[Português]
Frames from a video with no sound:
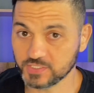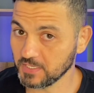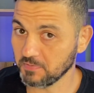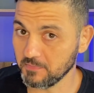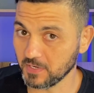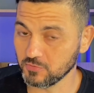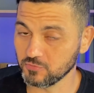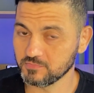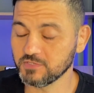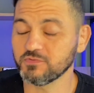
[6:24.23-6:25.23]
Sempre
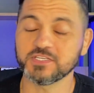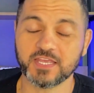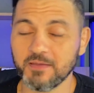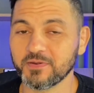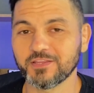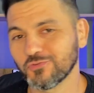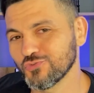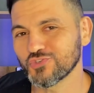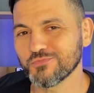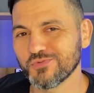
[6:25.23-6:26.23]
lembrando, se você quer aprender
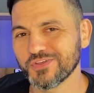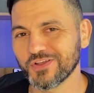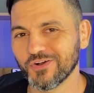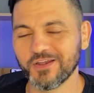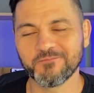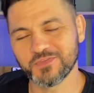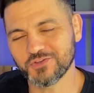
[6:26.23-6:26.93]
tudo sobre Border Collie,